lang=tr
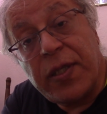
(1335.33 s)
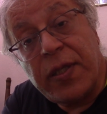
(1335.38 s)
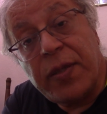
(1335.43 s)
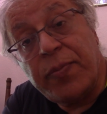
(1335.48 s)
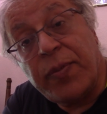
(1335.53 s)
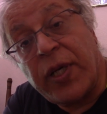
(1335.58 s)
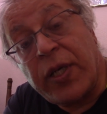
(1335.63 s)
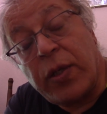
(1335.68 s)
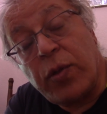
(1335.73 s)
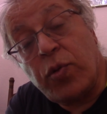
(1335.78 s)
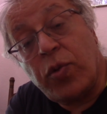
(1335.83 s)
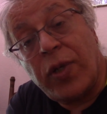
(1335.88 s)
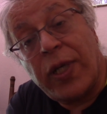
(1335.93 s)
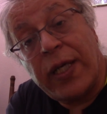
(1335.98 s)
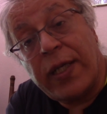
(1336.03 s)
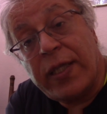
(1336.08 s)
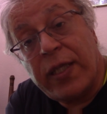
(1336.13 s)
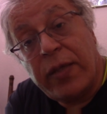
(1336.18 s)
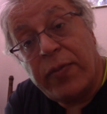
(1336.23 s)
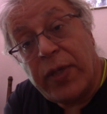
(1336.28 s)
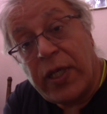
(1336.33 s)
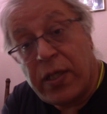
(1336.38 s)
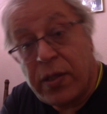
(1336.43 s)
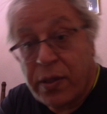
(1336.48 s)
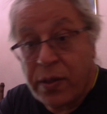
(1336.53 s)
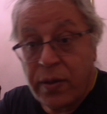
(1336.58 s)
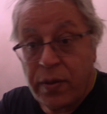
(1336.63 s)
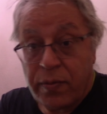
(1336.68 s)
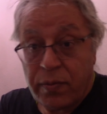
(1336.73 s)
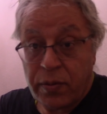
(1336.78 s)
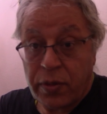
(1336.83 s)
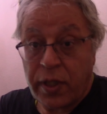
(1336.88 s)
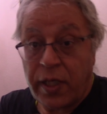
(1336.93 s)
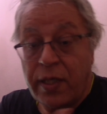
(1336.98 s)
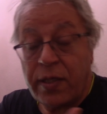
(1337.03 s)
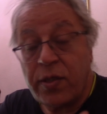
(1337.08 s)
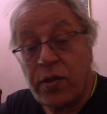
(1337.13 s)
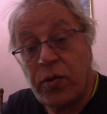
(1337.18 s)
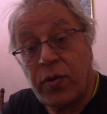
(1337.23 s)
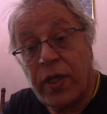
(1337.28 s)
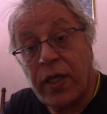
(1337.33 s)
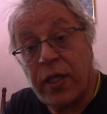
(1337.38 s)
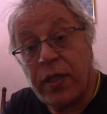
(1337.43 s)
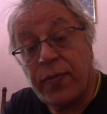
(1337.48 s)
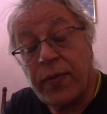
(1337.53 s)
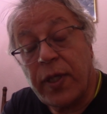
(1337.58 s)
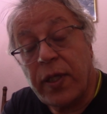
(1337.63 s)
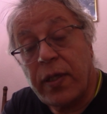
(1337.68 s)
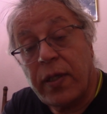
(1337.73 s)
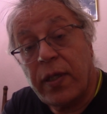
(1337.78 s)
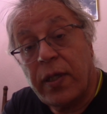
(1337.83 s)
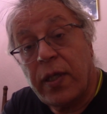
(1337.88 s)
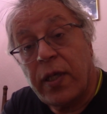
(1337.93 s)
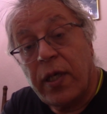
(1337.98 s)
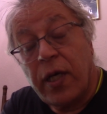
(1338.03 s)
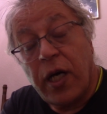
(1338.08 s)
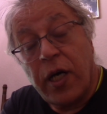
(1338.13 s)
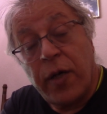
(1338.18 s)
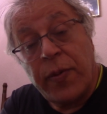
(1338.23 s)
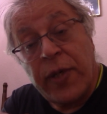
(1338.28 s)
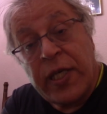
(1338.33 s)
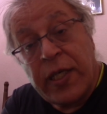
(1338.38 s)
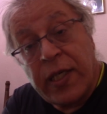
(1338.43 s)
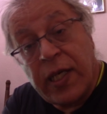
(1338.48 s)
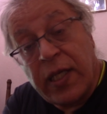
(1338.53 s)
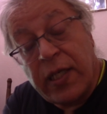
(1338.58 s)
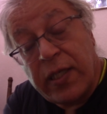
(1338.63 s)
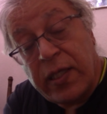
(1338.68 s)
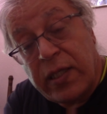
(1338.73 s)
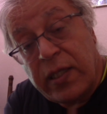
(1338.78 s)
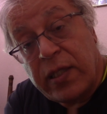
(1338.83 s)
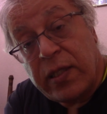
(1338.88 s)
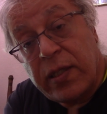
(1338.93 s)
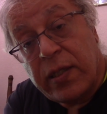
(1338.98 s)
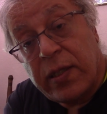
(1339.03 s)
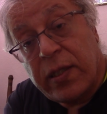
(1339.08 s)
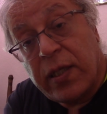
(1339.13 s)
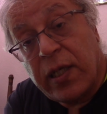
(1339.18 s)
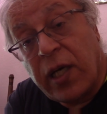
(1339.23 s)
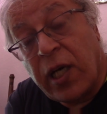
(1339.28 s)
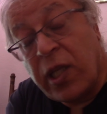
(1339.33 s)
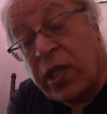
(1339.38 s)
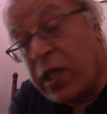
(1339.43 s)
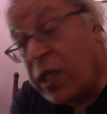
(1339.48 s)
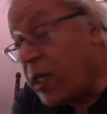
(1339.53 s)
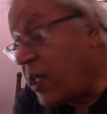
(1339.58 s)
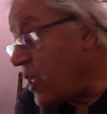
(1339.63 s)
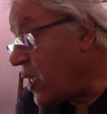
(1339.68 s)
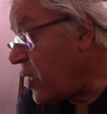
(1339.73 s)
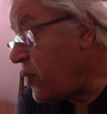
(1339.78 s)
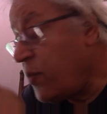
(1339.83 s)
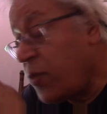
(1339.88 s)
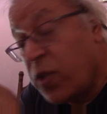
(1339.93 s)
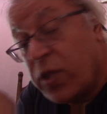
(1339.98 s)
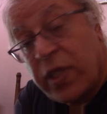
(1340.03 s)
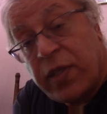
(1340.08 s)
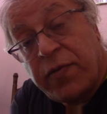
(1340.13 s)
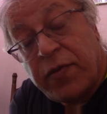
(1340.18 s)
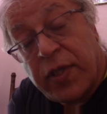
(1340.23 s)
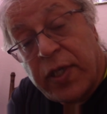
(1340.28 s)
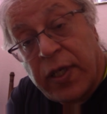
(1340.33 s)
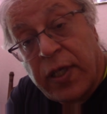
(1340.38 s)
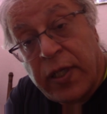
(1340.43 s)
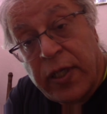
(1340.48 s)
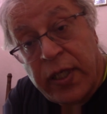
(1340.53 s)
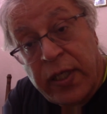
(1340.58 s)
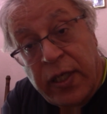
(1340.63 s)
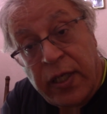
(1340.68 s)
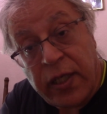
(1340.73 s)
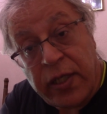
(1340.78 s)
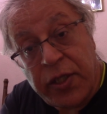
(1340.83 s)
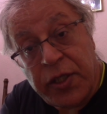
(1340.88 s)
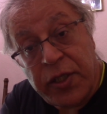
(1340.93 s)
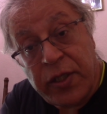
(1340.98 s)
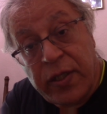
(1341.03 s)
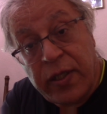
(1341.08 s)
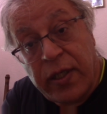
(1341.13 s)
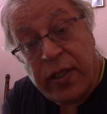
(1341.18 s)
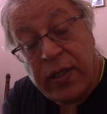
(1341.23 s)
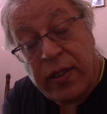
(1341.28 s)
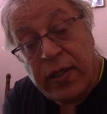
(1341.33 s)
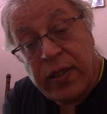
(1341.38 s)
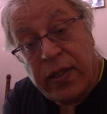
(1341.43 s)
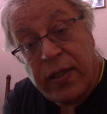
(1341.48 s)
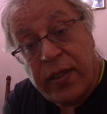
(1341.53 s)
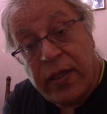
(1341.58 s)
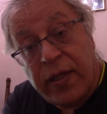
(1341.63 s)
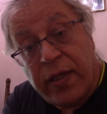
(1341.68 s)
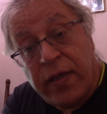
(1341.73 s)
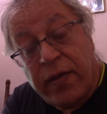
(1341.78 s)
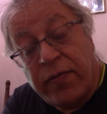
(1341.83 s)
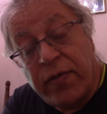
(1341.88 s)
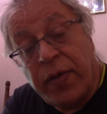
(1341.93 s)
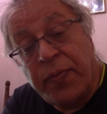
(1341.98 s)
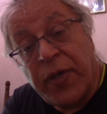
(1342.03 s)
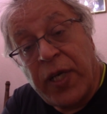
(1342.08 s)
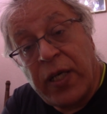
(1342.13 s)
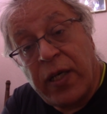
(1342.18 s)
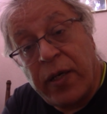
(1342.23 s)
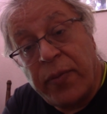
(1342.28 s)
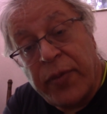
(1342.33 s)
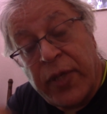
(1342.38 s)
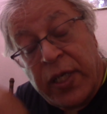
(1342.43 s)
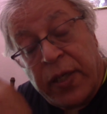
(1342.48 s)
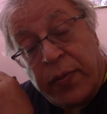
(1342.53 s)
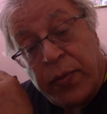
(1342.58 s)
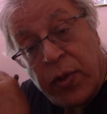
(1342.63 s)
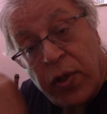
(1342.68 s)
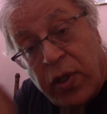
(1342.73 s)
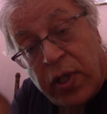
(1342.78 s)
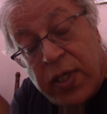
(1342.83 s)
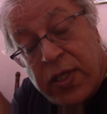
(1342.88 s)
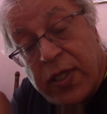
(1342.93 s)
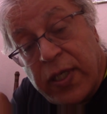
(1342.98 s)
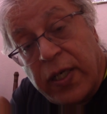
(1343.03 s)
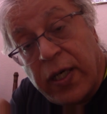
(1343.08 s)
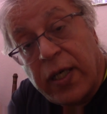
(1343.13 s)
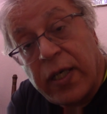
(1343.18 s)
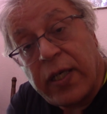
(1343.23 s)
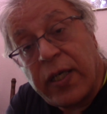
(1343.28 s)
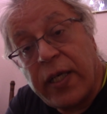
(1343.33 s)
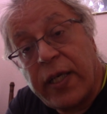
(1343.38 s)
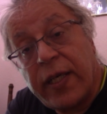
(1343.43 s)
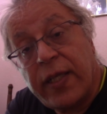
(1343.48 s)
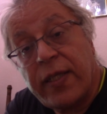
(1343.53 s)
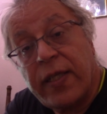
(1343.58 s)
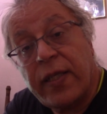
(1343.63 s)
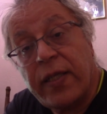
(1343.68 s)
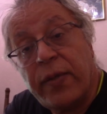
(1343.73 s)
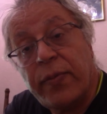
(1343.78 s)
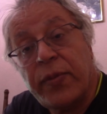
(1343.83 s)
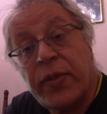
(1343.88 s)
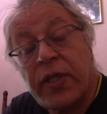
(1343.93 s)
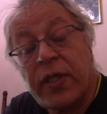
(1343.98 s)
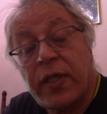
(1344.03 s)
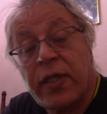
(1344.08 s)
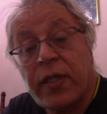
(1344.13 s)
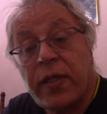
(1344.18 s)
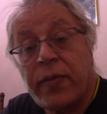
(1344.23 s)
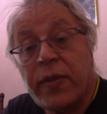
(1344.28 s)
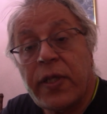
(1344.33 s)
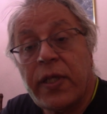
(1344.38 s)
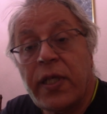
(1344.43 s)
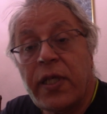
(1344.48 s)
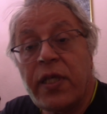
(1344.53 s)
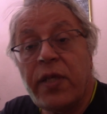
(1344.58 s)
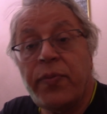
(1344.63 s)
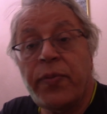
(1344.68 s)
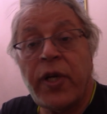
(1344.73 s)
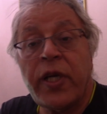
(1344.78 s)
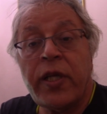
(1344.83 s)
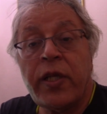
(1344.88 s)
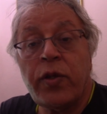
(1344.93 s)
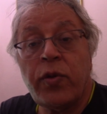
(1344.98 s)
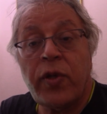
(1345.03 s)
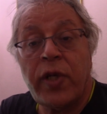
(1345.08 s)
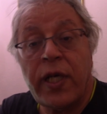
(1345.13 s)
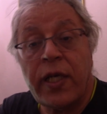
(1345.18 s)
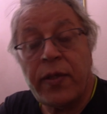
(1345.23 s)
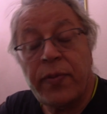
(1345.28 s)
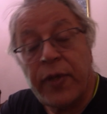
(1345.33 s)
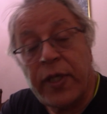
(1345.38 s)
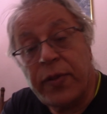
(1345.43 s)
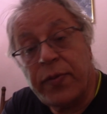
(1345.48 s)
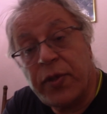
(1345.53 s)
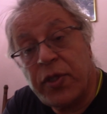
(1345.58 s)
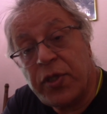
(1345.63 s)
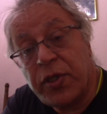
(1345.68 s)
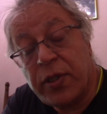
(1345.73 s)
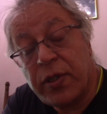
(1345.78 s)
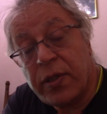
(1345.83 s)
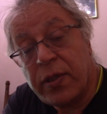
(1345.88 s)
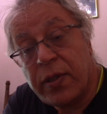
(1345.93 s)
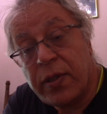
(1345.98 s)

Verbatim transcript: Bana dua et demez. Kendisi dua etmez. Ama gelir Allah'a en büyük iftiraları yakıştıran ve peygambere böylesine hakaret eden bir adama der ki bana dua et benim için.